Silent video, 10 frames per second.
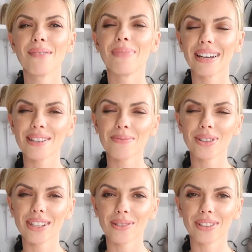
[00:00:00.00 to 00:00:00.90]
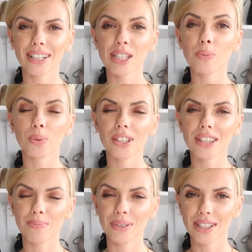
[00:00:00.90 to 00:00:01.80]
Bardzo modne są teraz
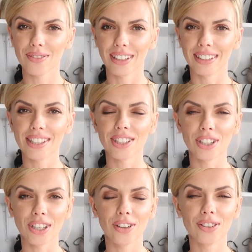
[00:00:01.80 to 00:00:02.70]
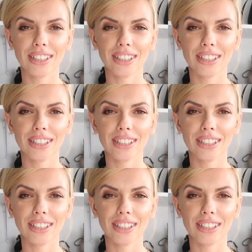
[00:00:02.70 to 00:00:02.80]
spódnice plisowane z cienkiego,